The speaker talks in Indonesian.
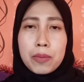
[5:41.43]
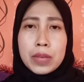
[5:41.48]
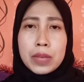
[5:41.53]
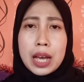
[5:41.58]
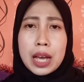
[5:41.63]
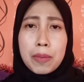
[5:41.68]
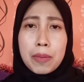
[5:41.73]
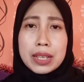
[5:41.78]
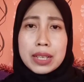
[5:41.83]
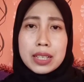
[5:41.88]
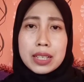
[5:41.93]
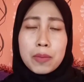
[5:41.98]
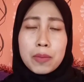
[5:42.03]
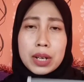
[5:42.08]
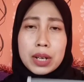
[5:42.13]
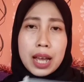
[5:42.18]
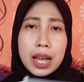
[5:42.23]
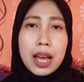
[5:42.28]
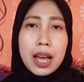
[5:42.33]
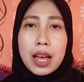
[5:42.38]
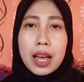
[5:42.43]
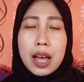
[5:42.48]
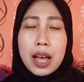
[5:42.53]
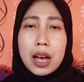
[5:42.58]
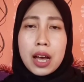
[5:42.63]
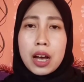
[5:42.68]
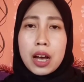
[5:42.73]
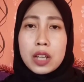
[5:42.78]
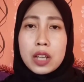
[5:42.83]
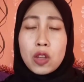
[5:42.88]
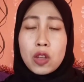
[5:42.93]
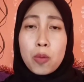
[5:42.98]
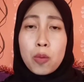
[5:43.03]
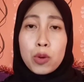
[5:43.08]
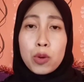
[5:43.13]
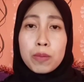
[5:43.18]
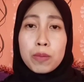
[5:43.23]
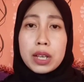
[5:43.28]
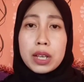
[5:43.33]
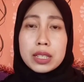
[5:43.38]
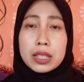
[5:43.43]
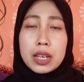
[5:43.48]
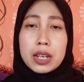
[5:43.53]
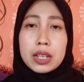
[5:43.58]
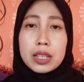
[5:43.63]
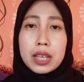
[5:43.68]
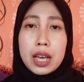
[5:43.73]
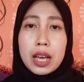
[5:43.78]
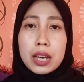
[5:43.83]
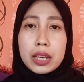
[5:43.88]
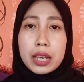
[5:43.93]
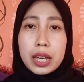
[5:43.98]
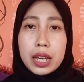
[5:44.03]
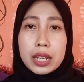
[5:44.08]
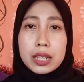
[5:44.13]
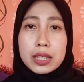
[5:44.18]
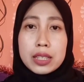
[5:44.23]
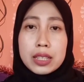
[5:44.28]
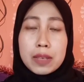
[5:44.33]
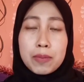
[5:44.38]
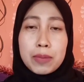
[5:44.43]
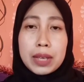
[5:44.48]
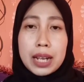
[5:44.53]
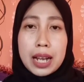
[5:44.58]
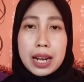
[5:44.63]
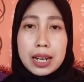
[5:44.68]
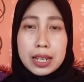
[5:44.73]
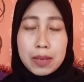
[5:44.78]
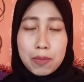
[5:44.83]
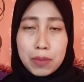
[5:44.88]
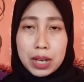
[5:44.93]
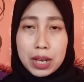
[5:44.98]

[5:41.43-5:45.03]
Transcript: yang masker bedah ataupun masker yang N95